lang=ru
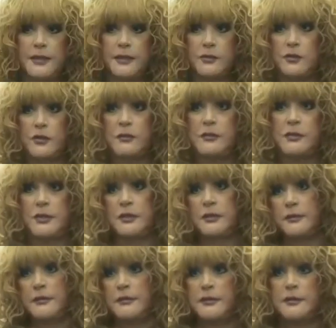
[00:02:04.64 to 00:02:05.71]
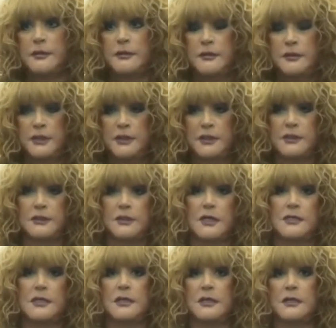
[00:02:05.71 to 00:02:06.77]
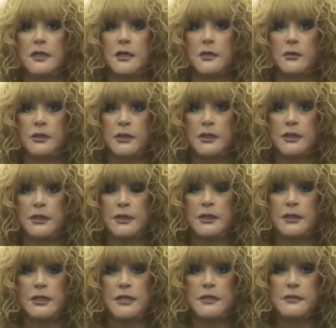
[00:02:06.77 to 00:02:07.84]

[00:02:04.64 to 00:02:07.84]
которая мне Тихо сказала на ухо. Не